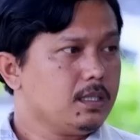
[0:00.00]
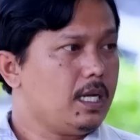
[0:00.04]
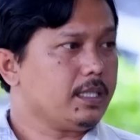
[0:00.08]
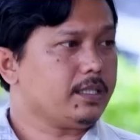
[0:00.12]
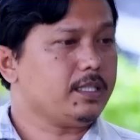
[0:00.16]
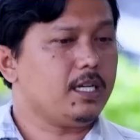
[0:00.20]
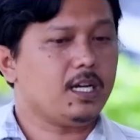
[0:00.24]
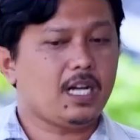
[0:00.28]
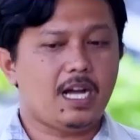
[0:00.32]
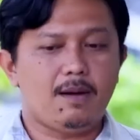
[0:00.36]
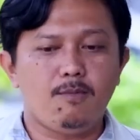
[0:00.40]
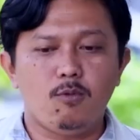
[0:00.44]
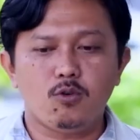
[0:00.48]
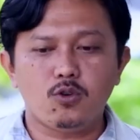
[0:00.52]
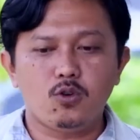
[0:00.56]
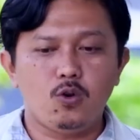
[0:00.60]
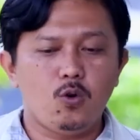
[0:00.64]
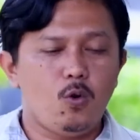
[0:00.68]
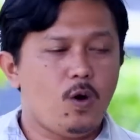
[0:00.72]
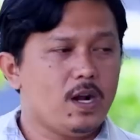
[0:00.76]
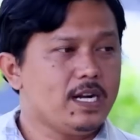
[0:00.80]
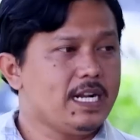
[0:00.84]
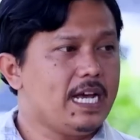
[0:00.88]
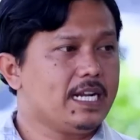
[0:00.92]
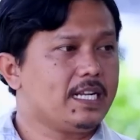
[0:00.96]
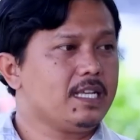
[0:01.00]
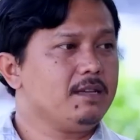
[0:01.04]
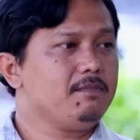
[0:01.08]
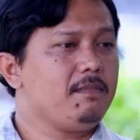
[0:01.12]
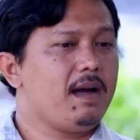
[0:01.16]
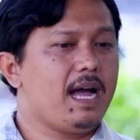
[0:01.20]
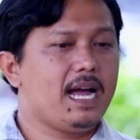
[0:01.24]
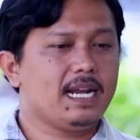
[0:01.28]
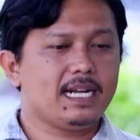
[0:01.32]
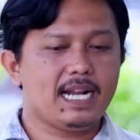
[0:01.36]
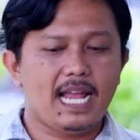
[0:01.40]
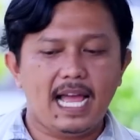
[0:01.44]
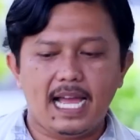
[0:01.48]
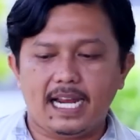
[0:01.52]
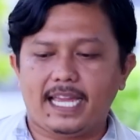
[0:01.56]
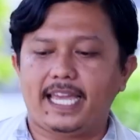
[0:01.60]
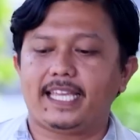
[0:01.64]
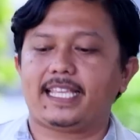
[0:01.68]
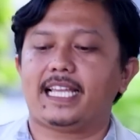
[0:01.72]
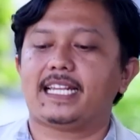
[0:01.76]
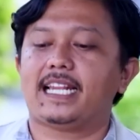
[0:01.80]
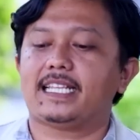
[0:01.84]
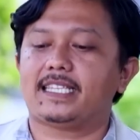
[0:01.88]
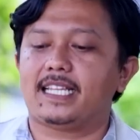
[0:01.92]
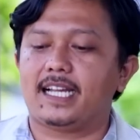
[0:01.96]
Datang kamu duluan dari mana?
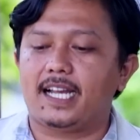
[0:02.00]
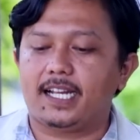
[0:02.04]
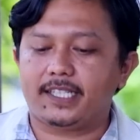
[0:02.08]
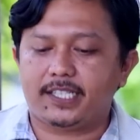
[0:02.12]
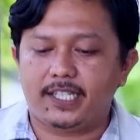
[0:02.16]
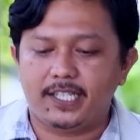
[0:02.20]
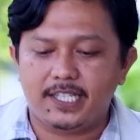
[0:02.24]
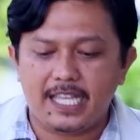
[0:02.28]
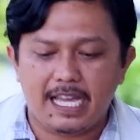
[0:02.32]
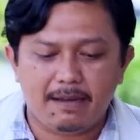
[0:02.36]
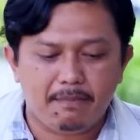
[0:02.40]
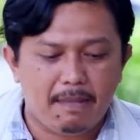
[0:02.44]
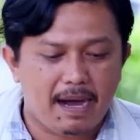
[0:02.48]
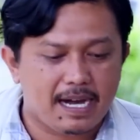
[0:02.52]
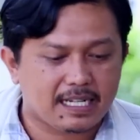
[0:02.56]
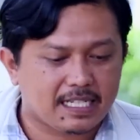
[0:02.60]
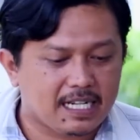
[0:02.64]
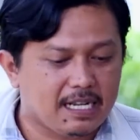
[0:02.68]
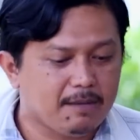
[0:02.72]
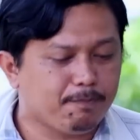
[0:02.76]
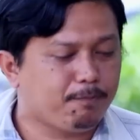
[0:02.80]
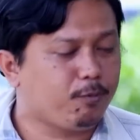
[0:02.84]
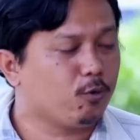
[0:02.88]
Kita datang ke sininya bareng,